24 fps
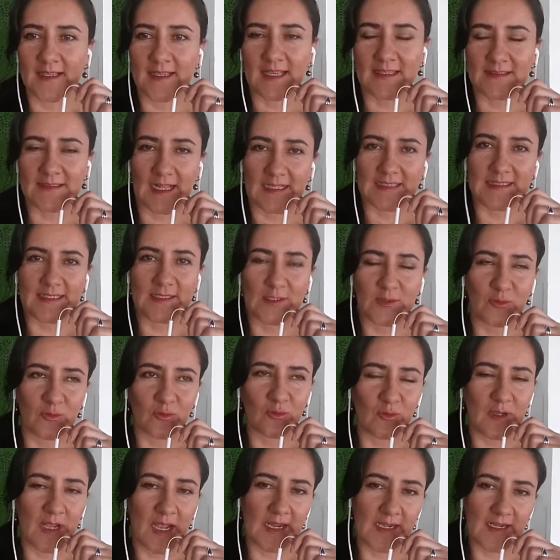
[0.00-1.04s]
¿Qué tal si
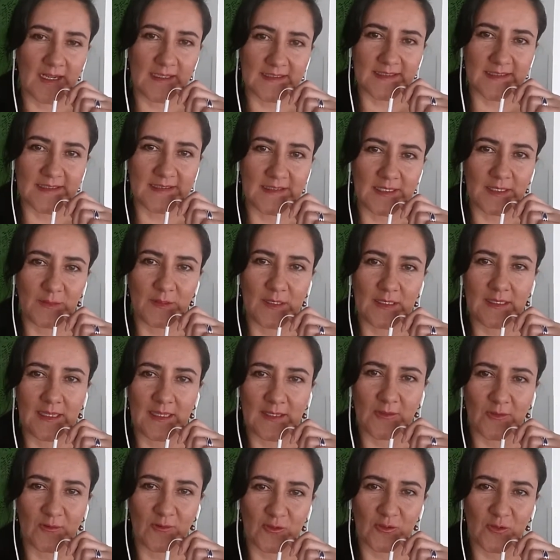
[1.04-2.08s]
tú ganas
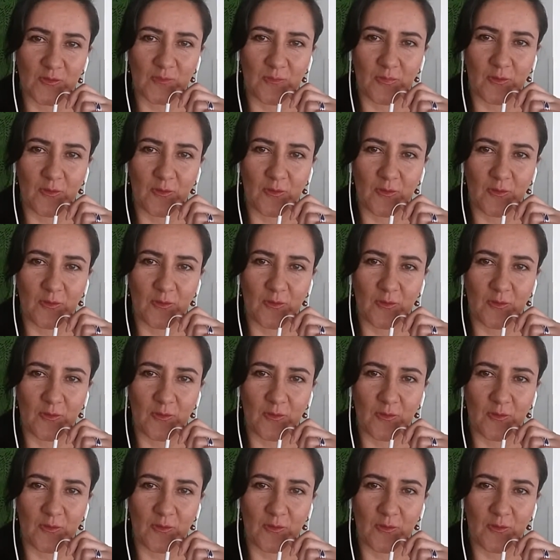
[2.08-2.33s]
dividendos